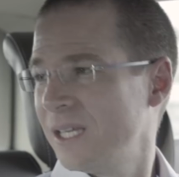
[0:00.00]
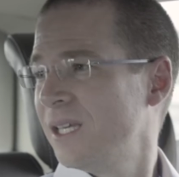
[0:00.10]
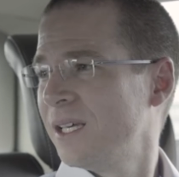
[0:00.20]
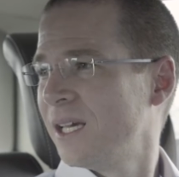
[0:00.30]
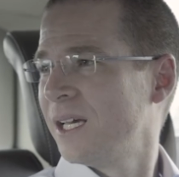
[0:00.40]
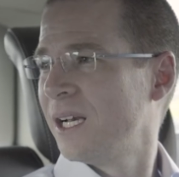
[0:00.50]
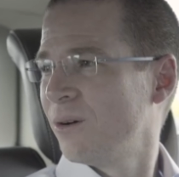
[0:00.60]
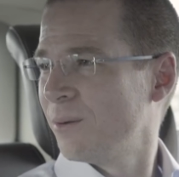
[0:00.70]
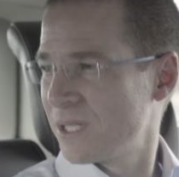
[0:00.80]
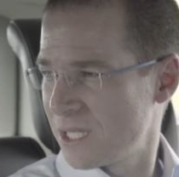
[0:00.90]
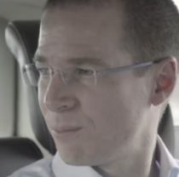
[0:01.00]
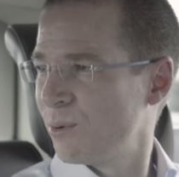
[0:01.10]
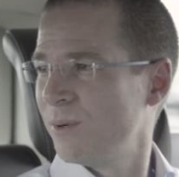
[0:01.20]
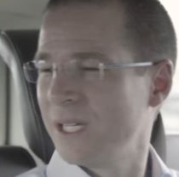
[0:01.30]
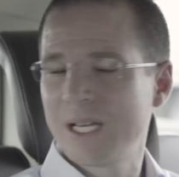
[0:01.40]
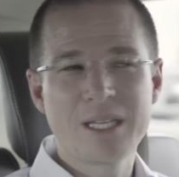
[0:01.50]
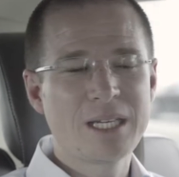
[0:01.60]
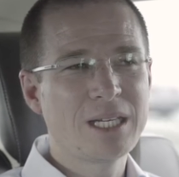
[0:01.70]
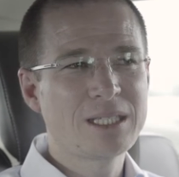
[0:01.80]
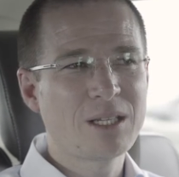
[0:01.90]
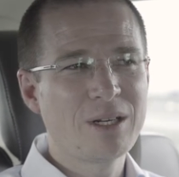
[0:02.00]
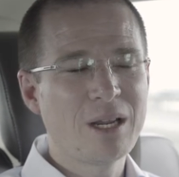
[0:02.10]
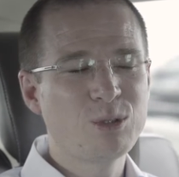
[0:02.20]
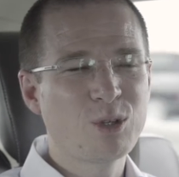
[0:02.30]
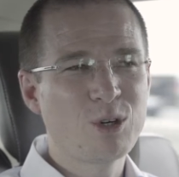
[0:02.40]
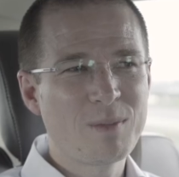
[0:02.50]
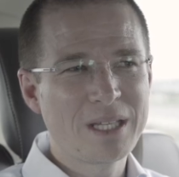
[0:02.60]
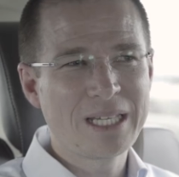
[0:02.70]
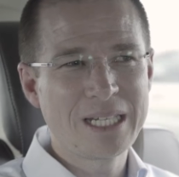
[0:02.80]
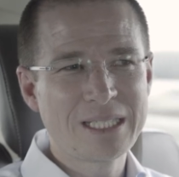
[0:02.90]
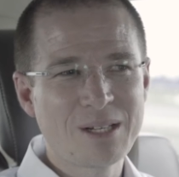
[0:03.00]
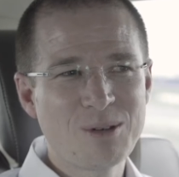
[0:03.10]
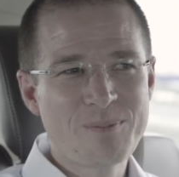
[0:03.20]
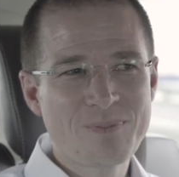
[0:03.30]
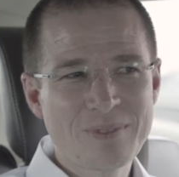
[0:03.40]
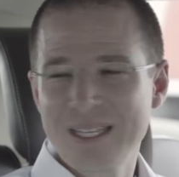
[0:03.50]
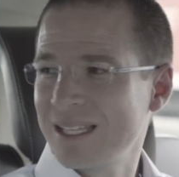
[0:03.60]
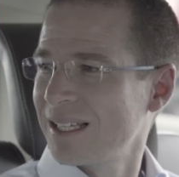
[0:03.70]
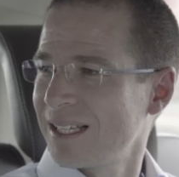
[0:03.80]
aquí, en la Universidad Pública de Querétaro, en la Autónoma de Querétaro. De